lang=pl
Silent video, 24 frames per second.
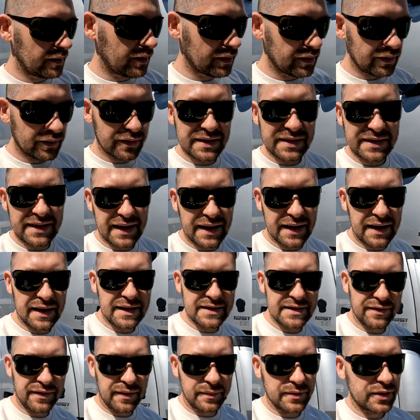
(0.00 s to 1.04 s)
No to
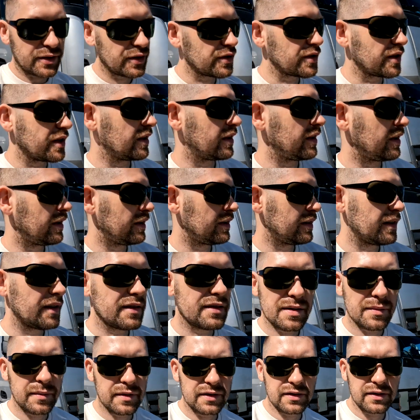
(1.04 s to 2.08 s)
zdradzę Wam troszkę, nie?
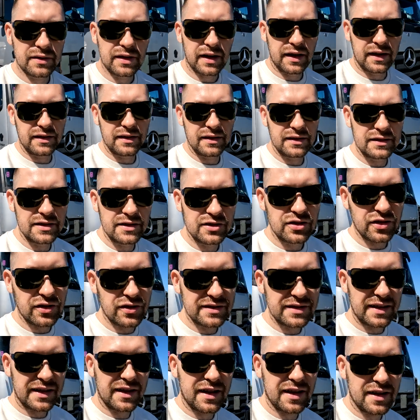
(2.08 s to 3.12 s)
Jedziemy do krainy
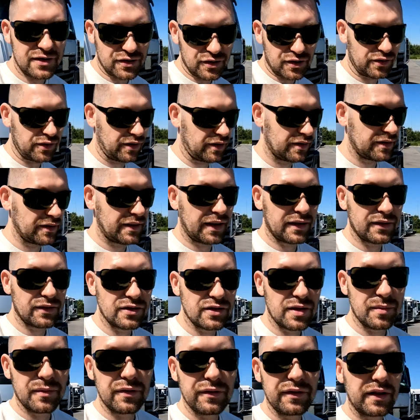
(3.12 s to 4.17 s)
tysiąca jezior, tak to
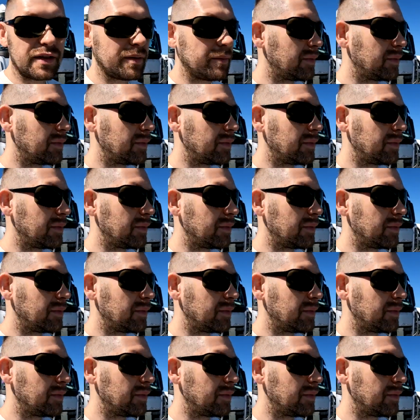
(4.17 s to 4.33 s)
się mówi